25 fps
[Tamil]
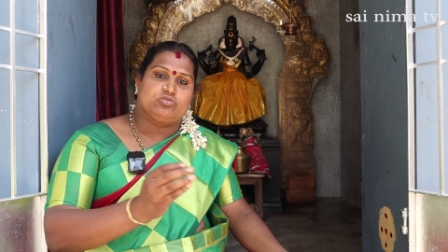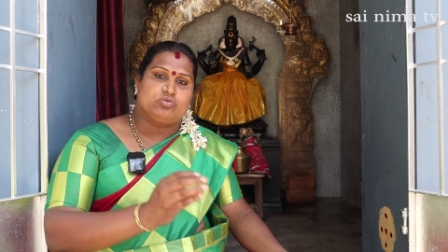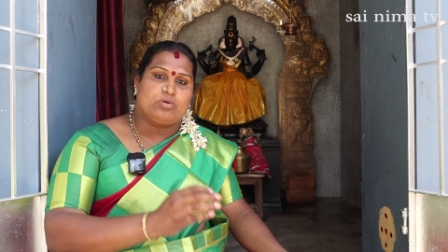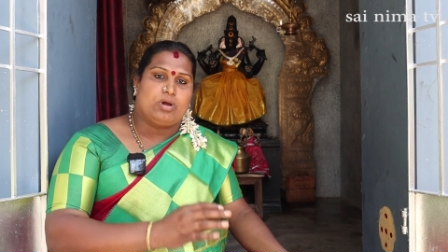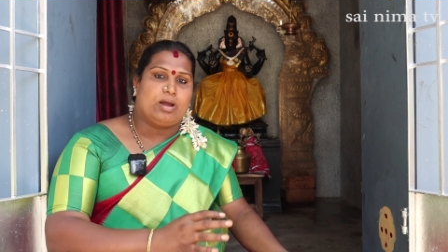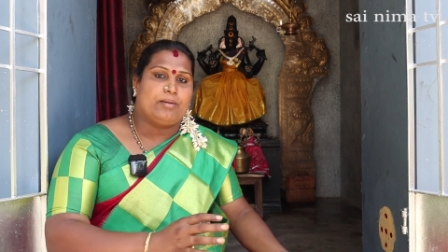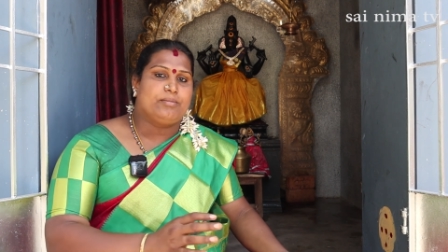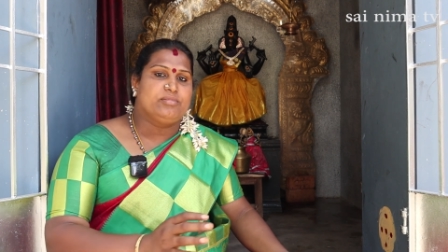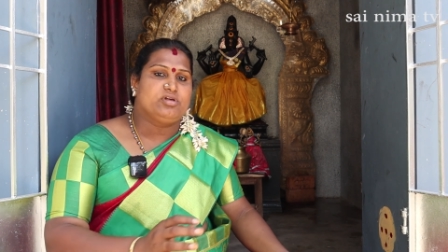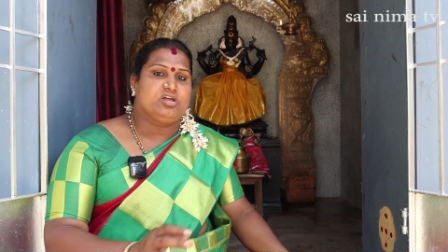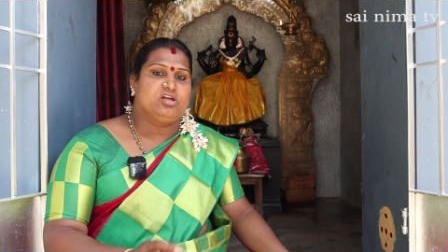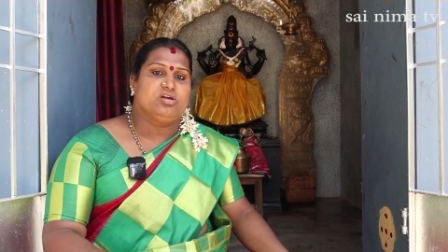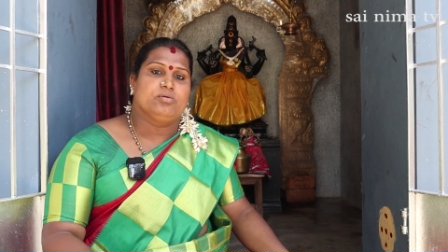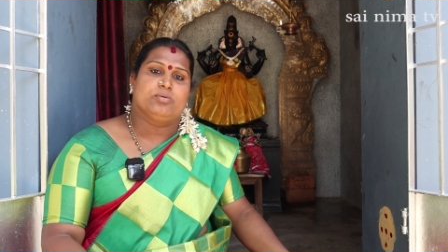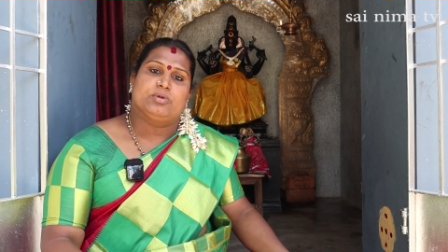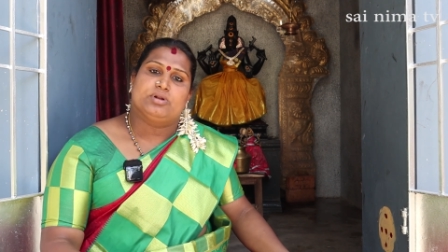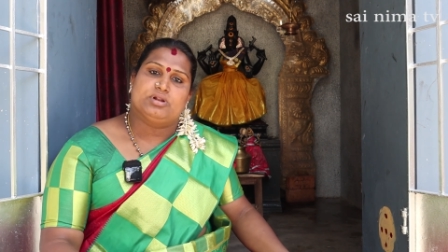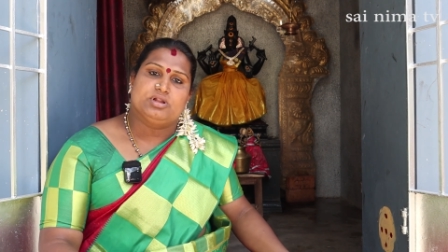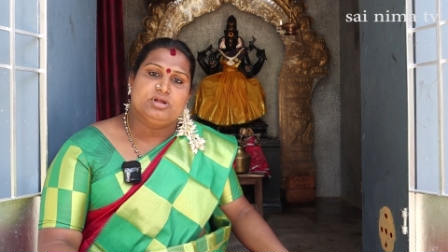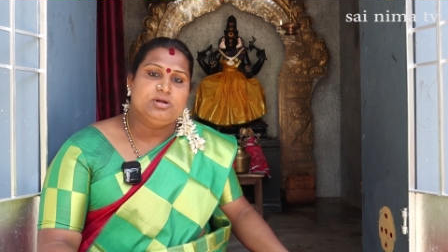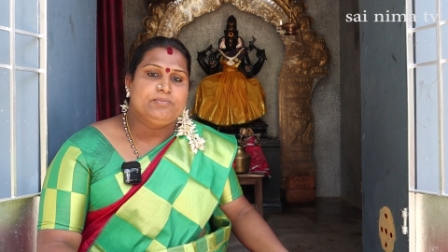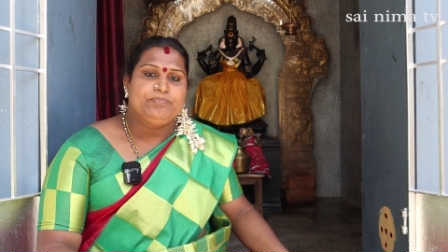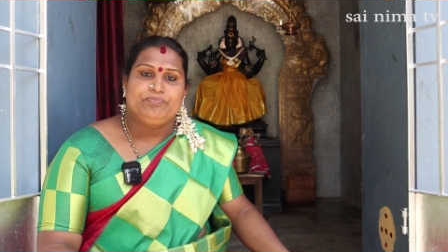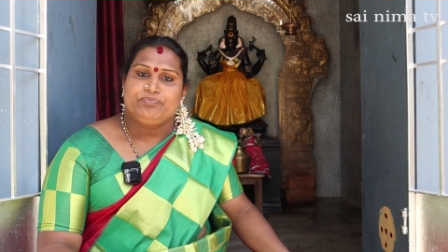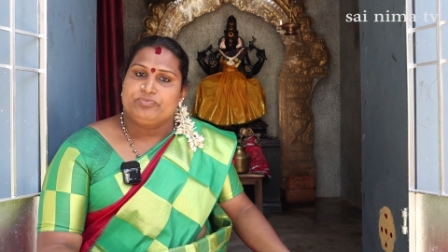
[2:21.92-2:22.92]
சுவாமிக்கு
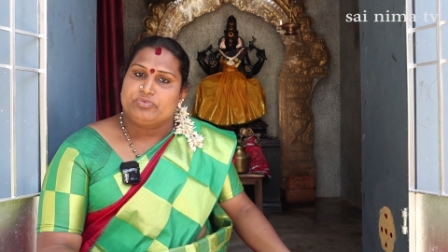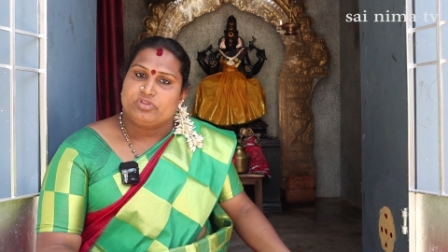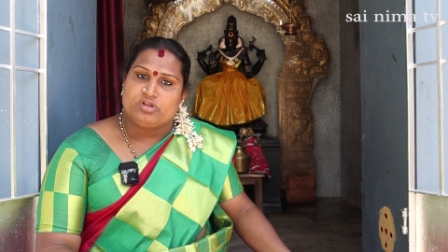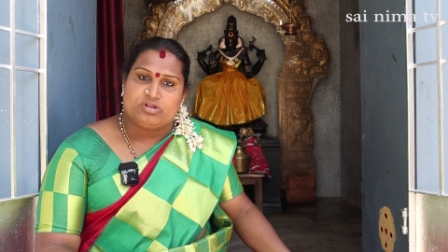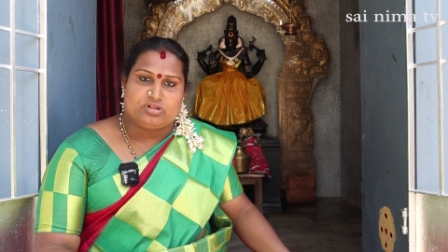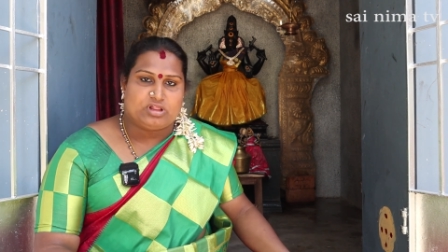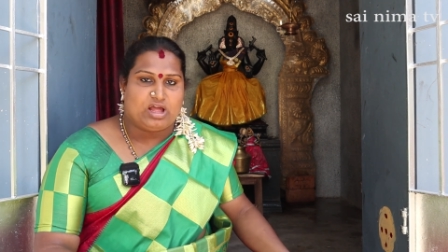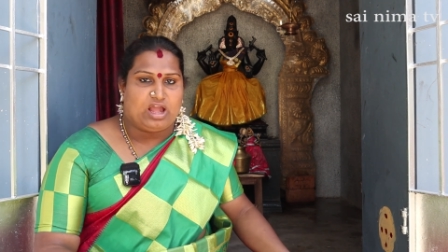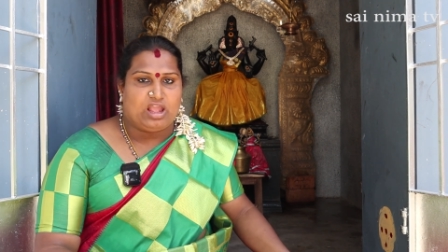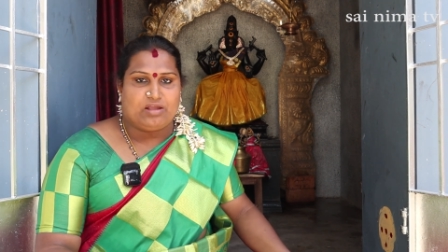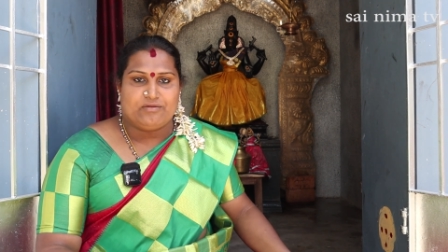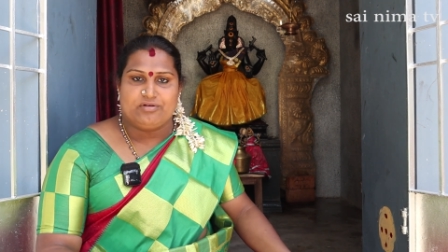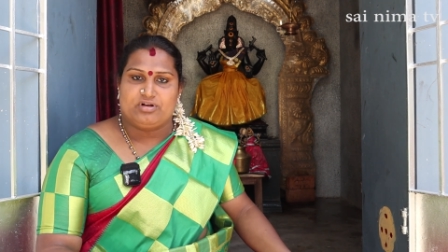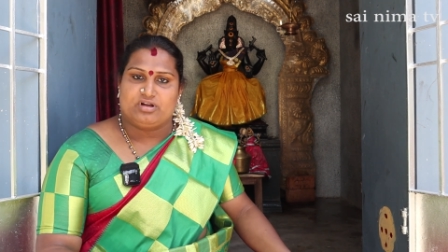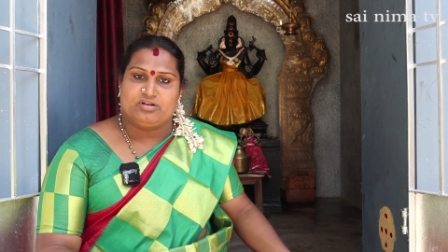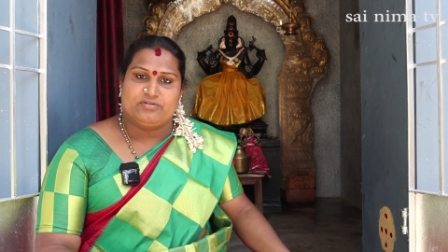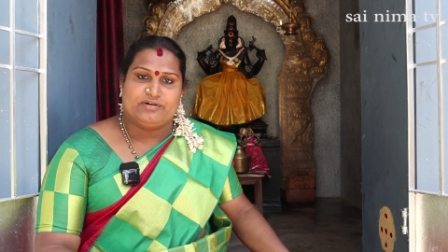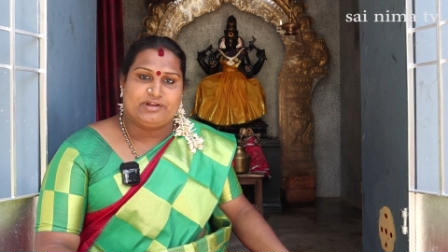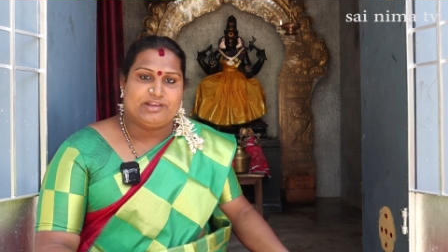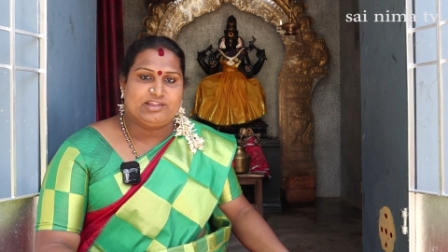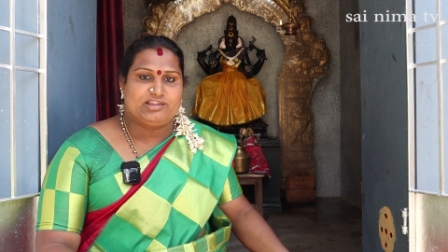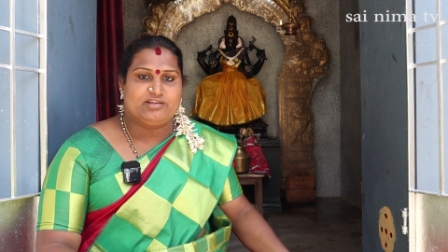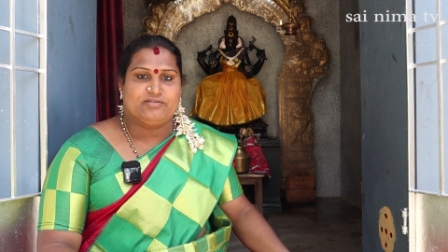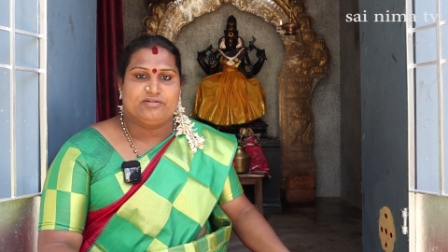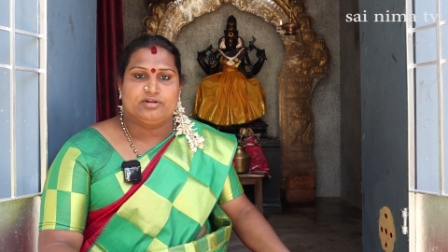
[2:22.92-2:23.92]
வந்து தாய் வீட்டு
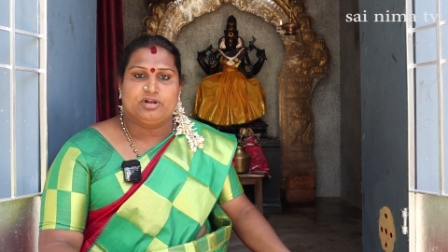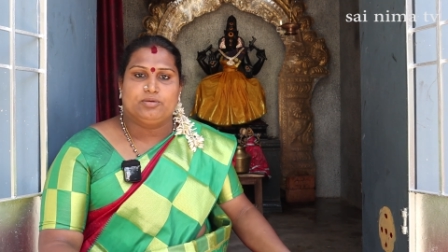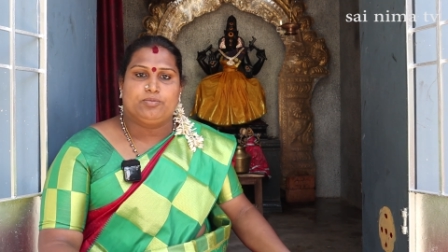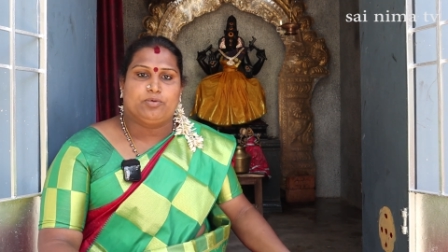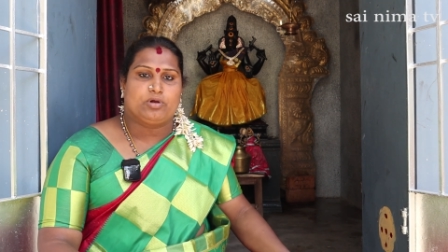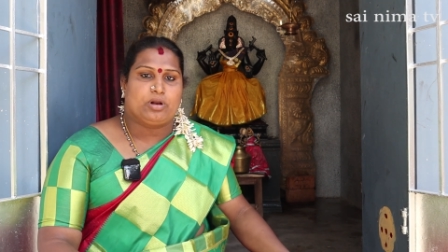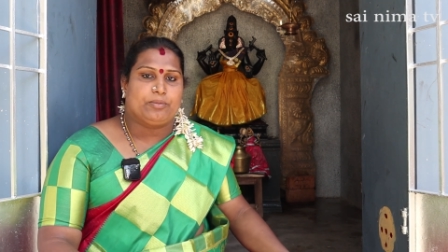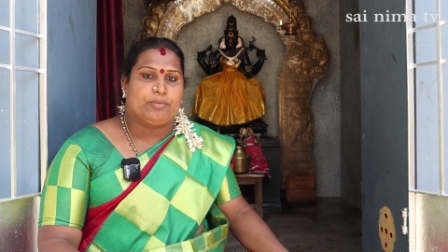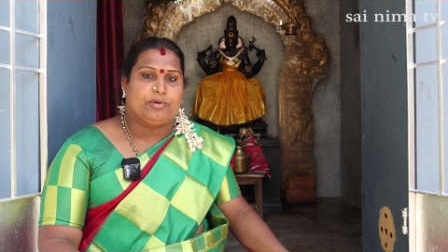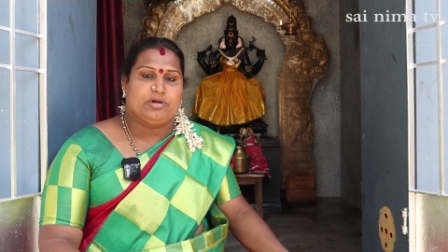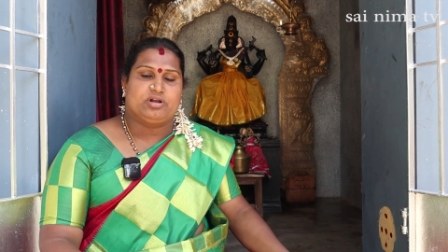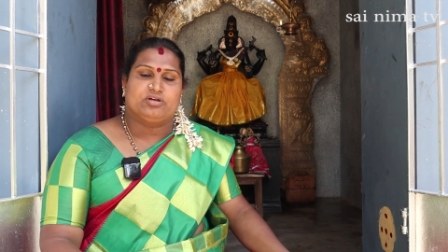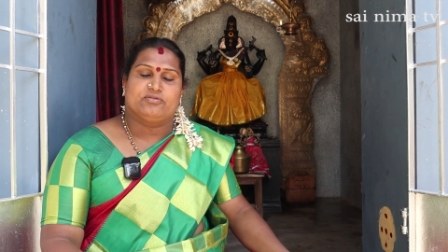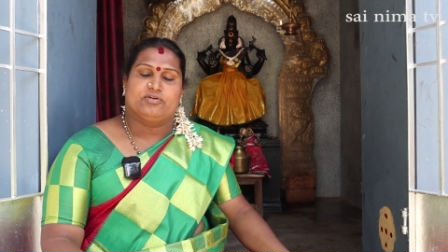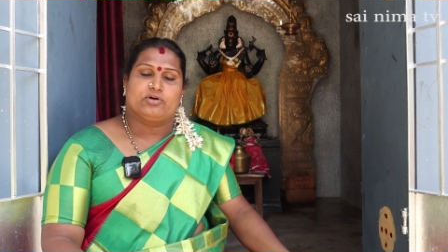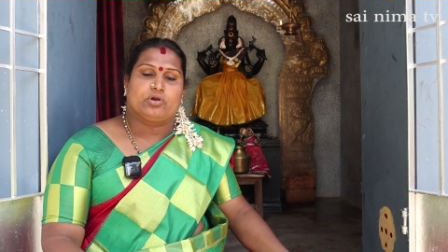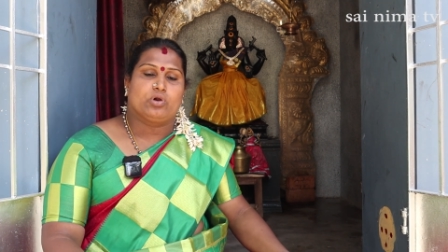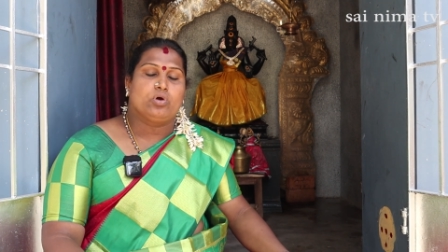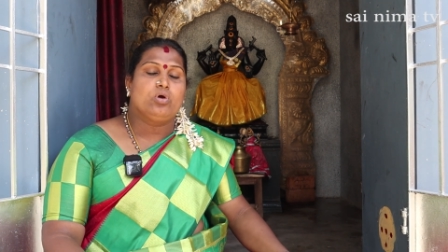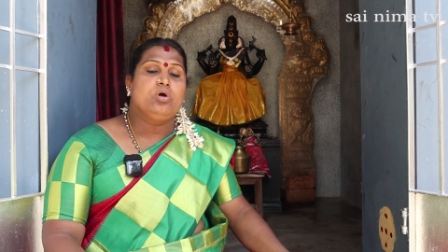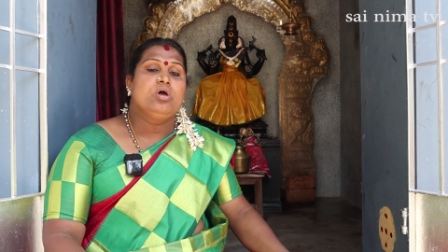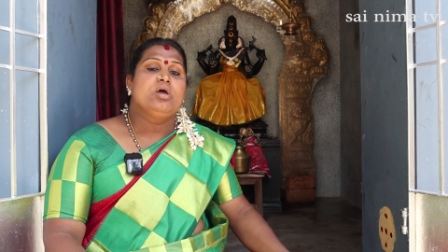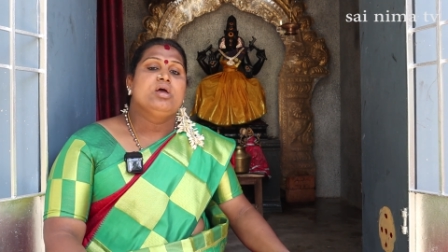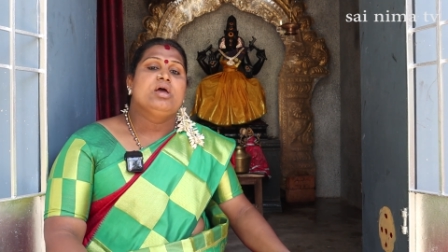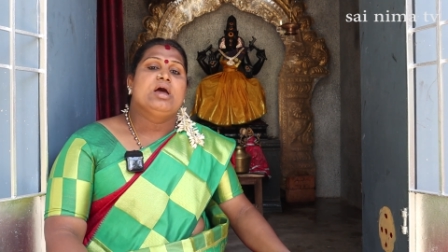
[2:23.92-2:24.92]
வரிசை வந்து புறப்பட்டு
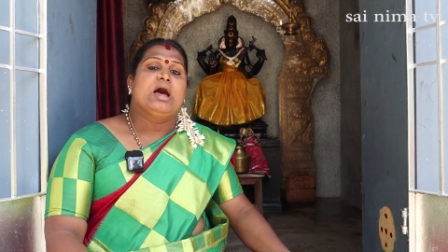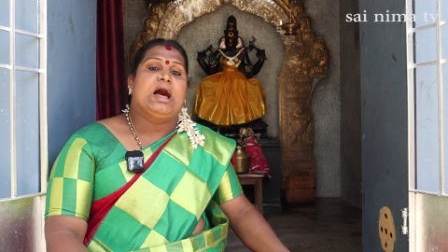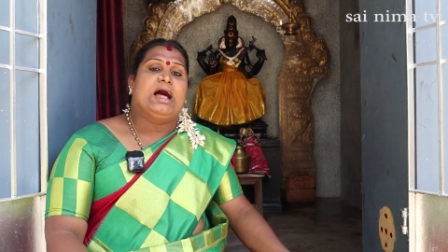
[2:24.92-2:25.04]
வரும்